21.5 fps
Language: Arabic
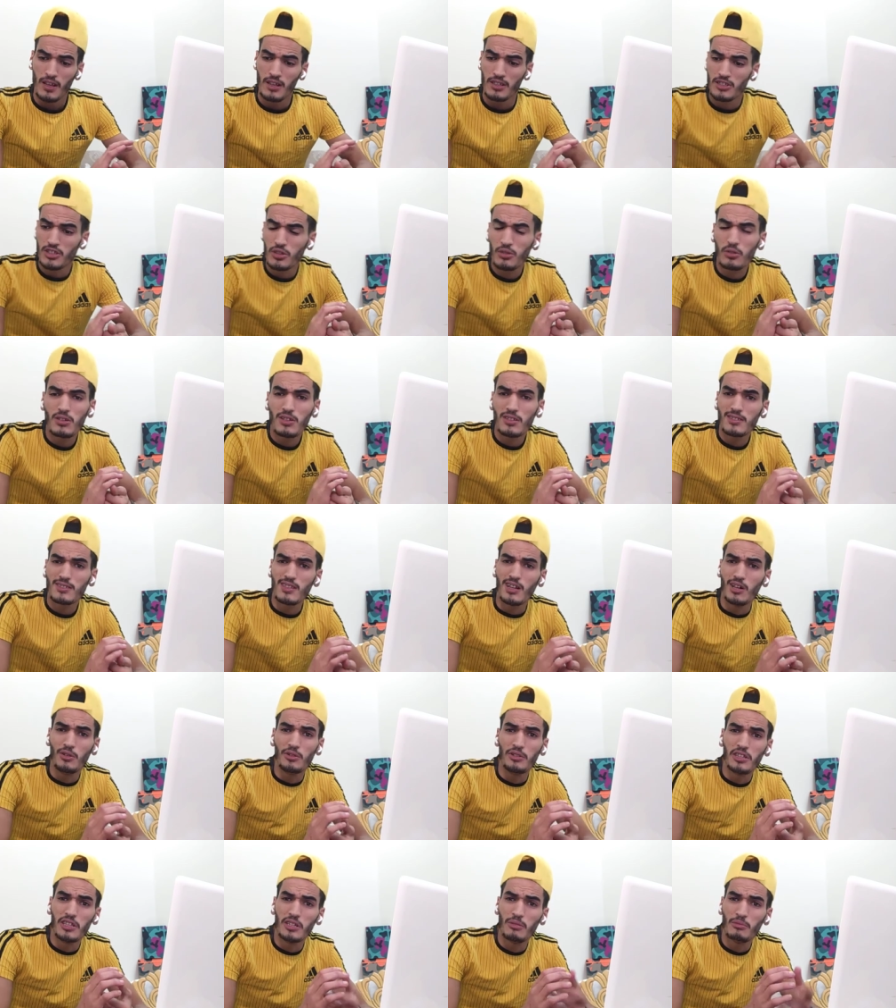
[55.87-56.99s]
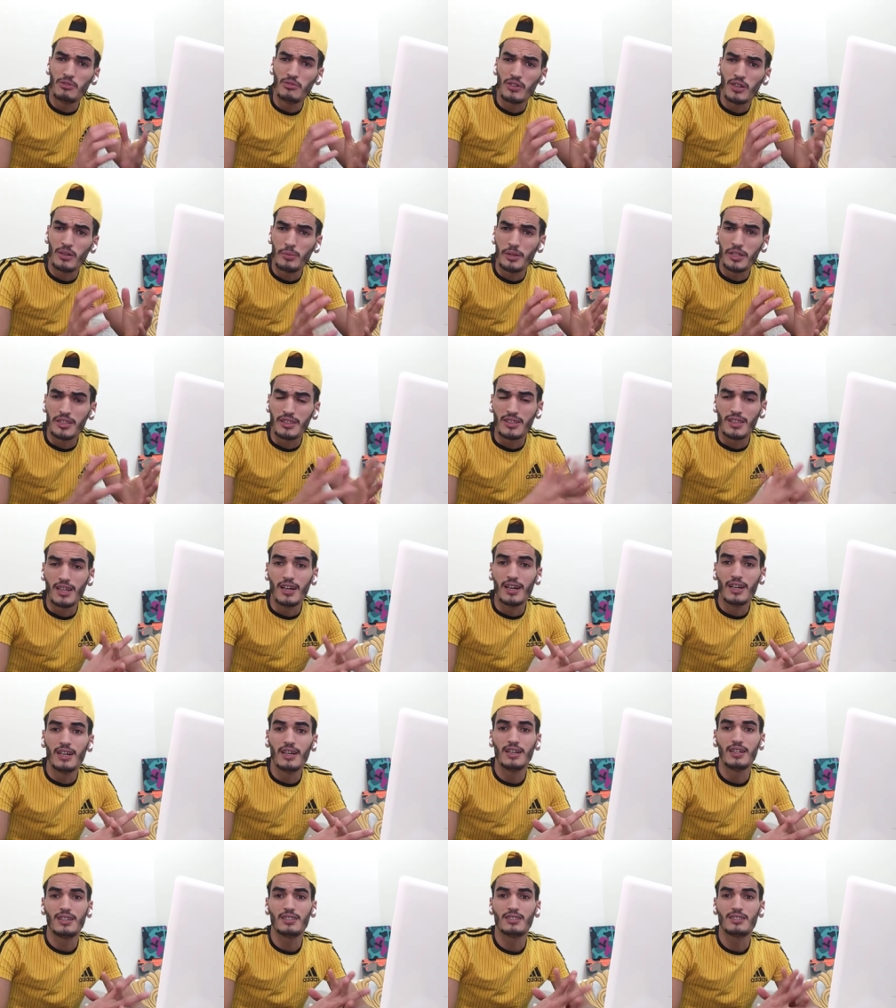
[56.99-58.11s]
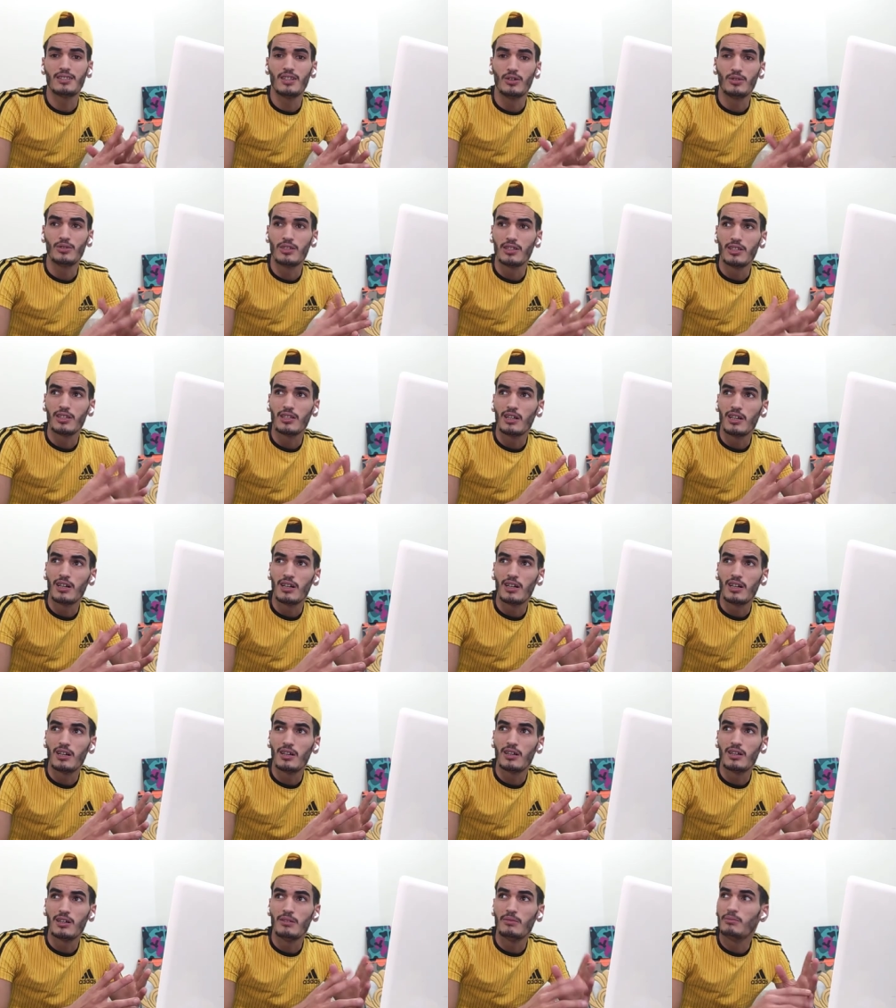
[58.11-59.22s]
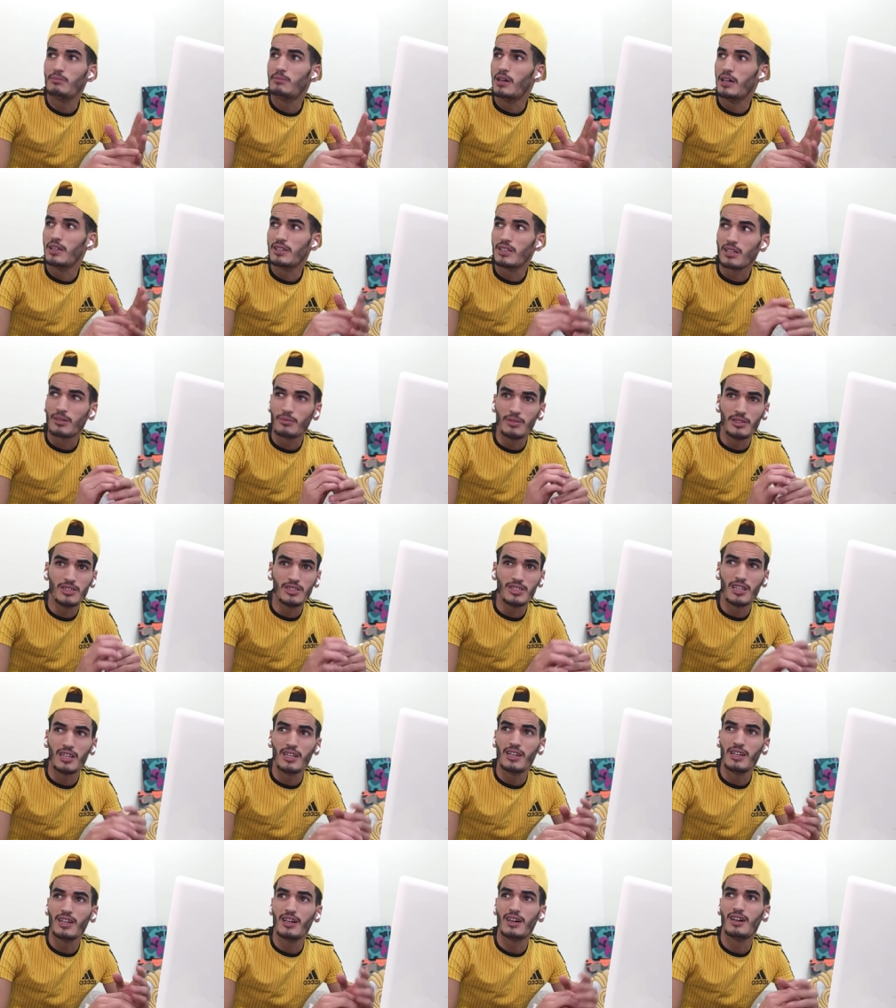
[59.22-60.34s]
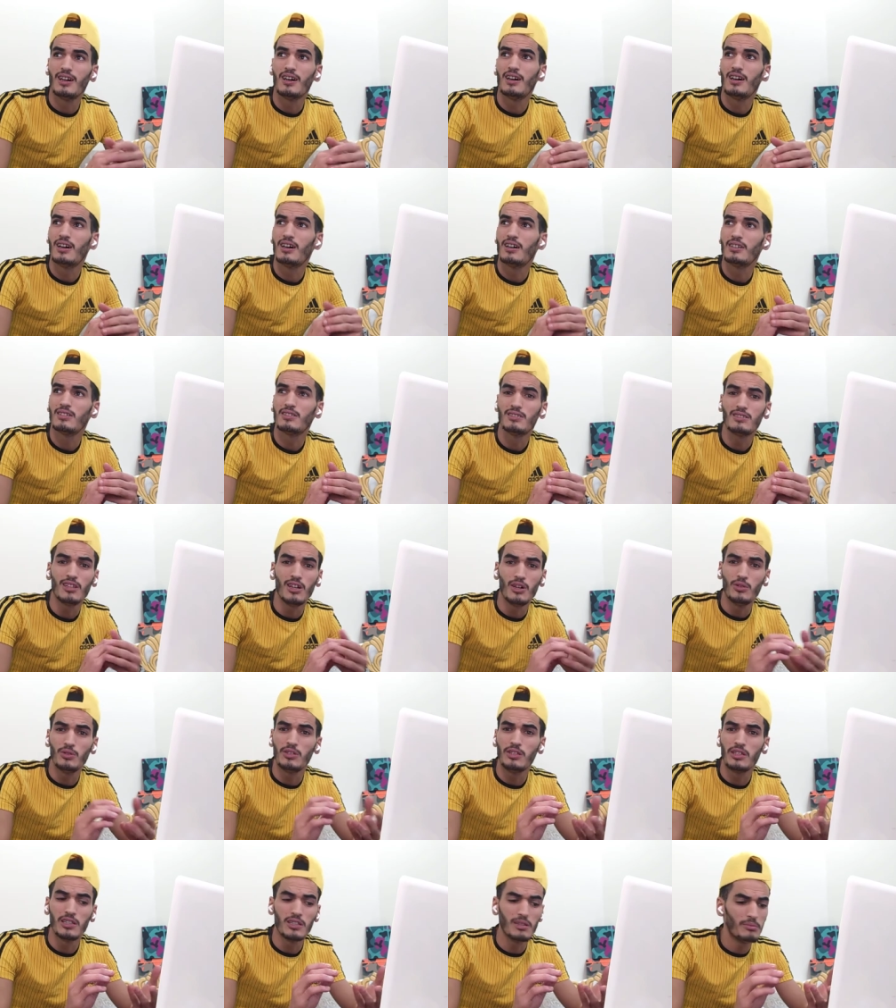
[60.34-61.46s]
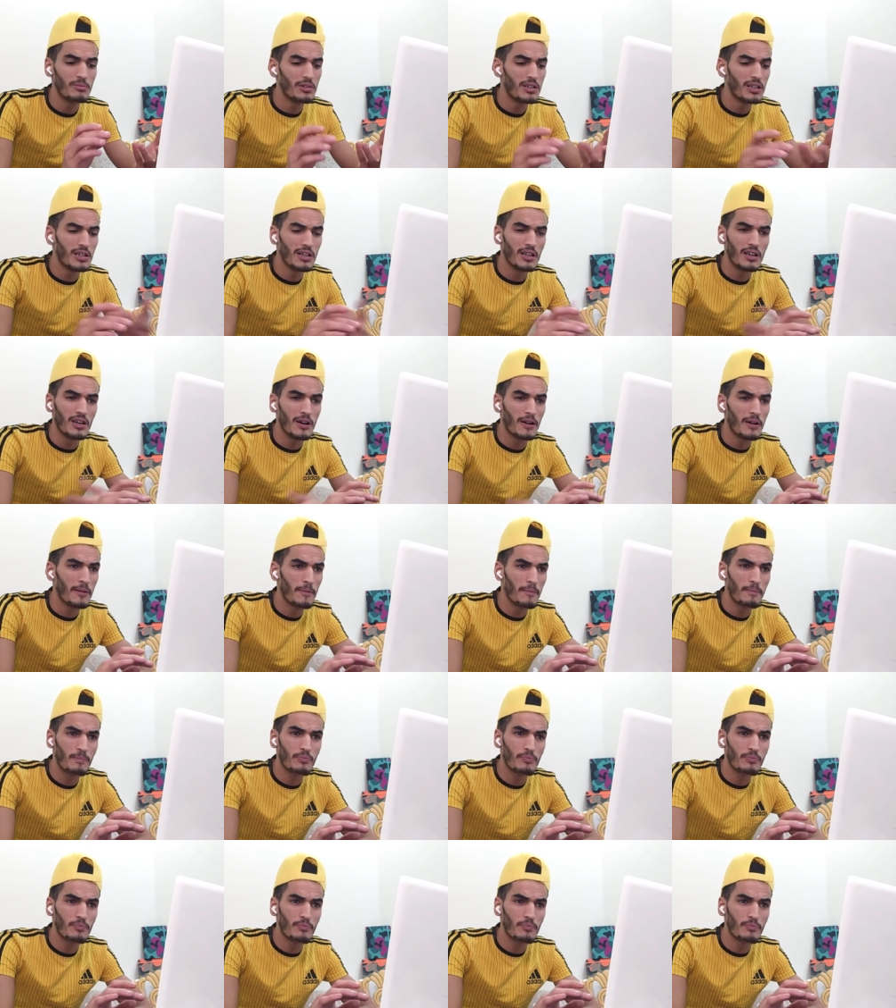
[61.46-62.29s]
تيقول لك السعوديه ما فيها ما يدار السعوديه ما عندك ما تجي ليها السعوديه ما